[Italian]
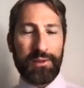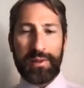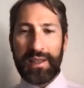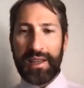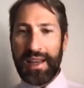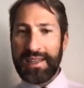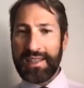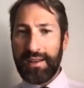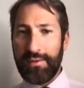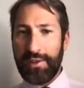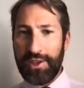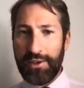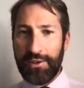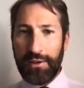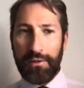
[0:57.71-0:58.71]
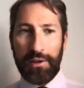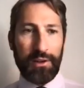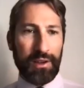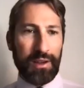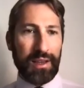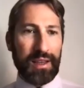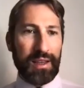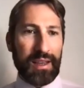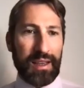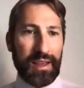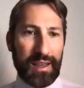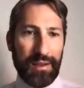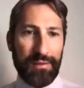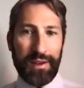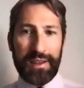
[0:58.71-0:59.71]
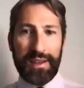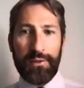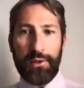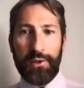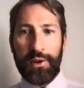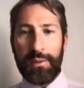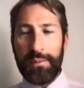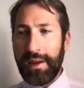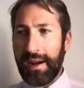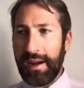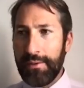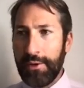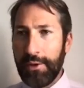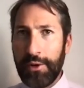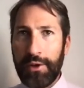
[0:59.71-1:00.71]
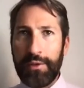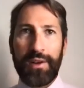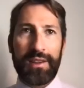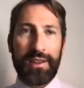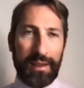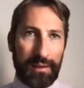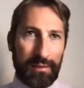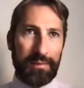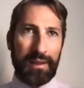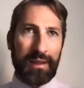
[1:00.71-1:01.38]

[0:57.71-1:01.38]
dire, essere, vicino a quello che, che, fate voi per lavoro. Infatti,